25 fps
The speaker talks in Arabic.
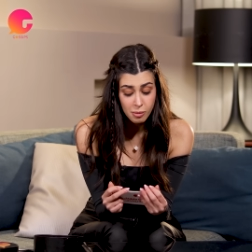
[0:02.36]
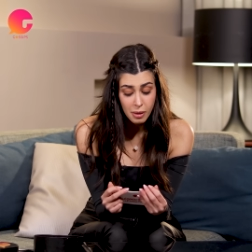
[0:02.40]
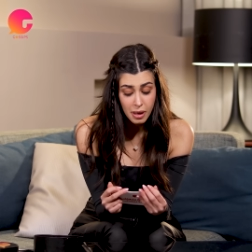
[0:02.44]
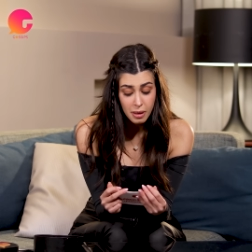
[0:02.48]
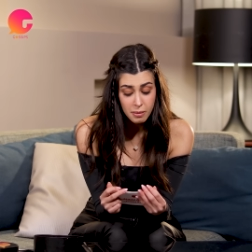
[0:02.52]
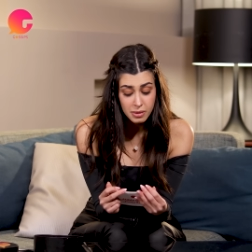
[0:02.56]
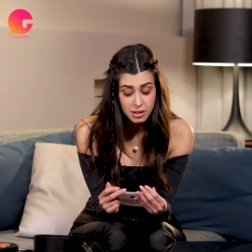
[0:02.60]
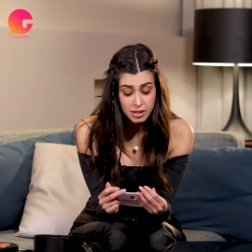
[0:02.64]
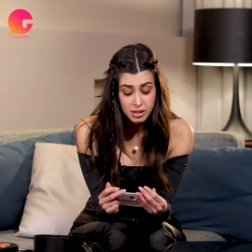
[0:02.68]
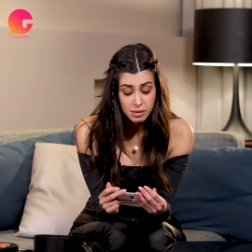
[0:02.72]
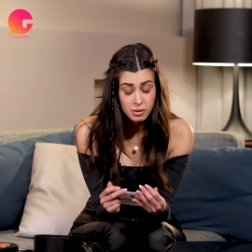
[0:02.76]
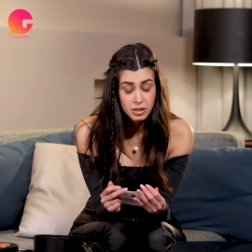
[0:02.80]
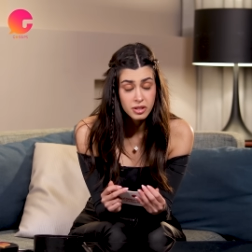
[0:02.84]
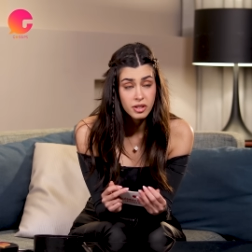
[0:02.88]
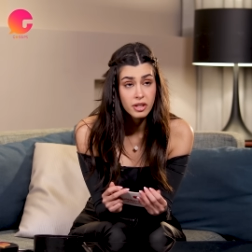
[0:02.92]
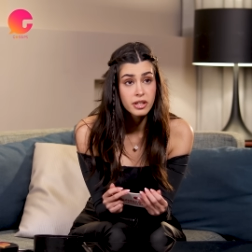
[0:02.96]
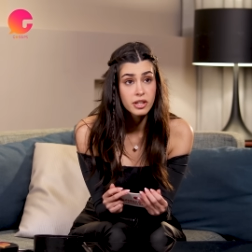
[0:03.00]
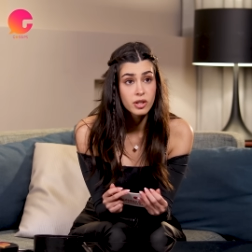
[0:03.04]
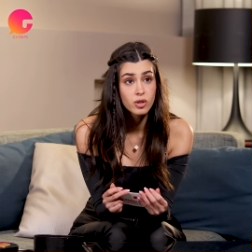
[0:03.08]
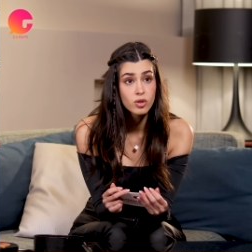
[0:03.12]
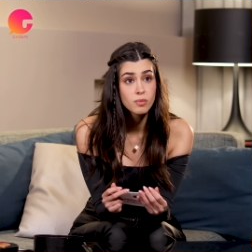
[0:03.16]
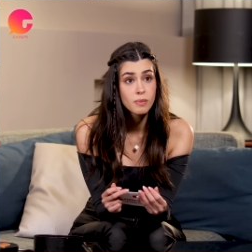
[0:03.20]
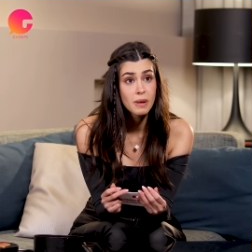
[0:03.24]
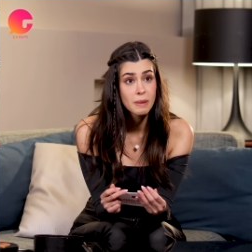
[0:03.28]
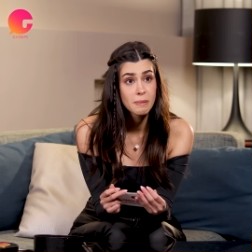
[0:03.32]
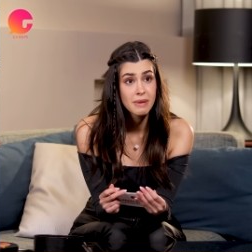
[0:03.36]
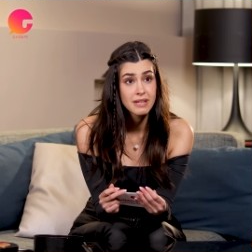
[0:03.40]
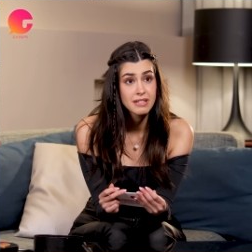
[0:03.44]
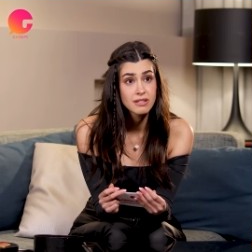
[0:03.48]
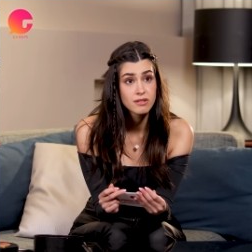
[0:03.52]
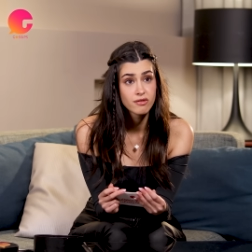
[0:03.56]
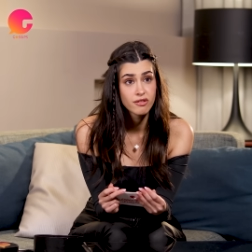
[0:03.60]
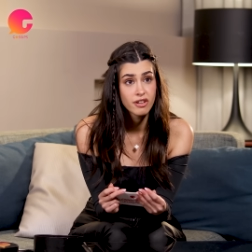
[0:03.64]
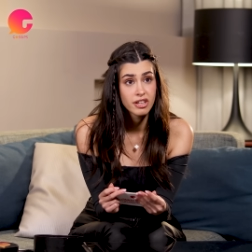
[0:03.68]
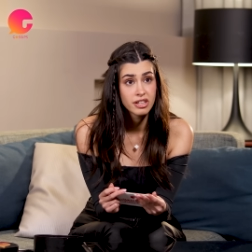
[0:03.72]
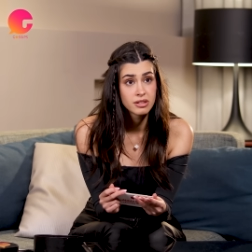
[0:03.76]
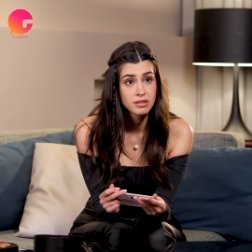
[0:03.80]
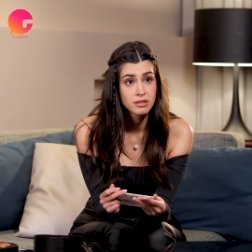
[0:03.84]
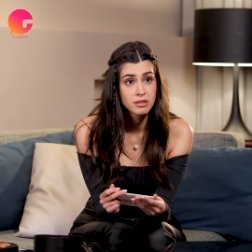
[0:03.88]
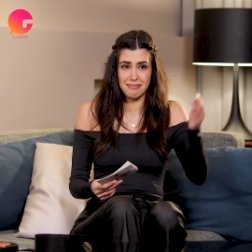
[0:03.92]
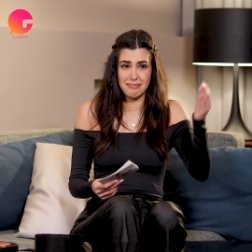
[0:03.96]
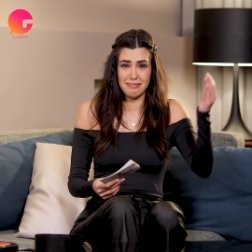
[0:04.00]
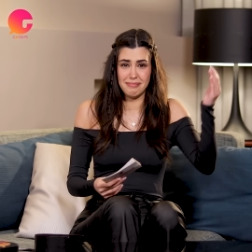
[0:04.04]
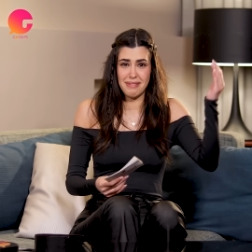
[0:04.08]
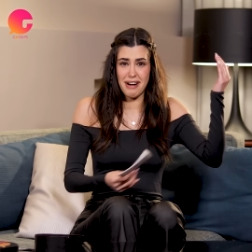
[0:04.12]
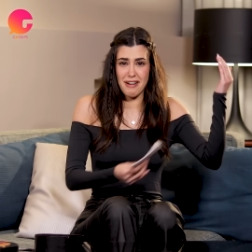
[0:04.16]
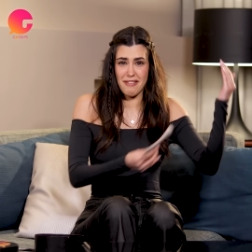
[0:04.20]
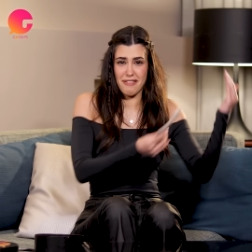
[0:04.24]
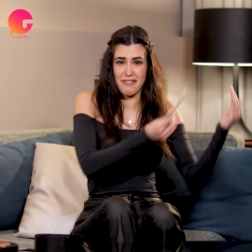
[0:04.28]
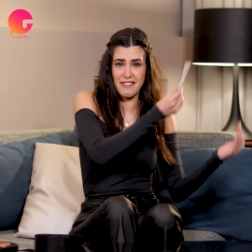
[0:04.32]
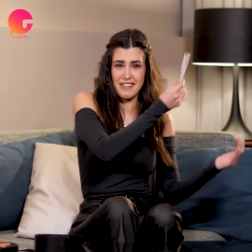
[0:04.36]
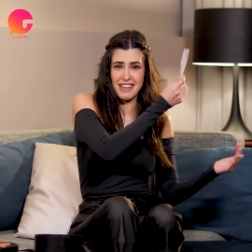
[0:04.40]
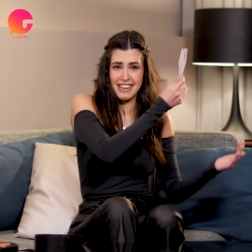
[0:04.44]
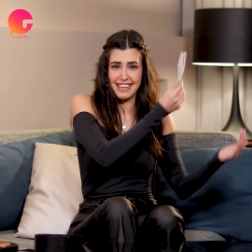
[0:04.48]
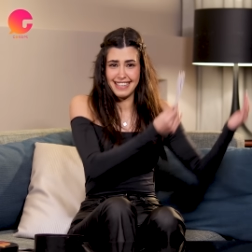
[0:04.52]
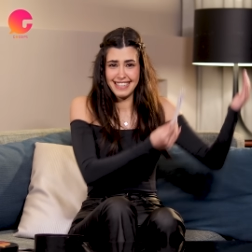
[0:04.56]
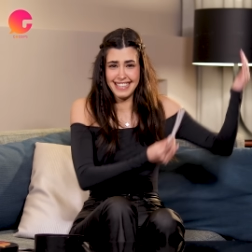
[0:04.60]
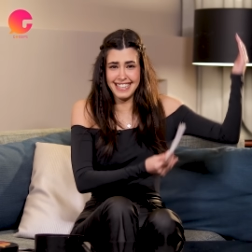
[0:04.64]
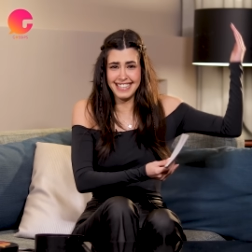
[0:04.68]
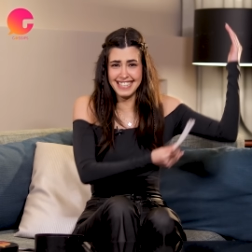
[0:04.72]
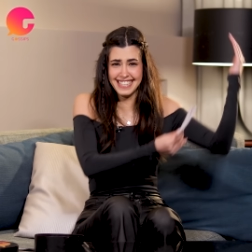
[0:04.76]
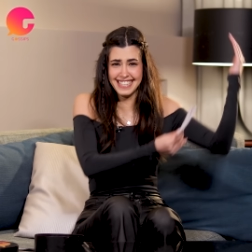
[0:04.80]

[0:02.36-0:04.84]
انه محمد رمضان يكون ماي بيست فريند مافيا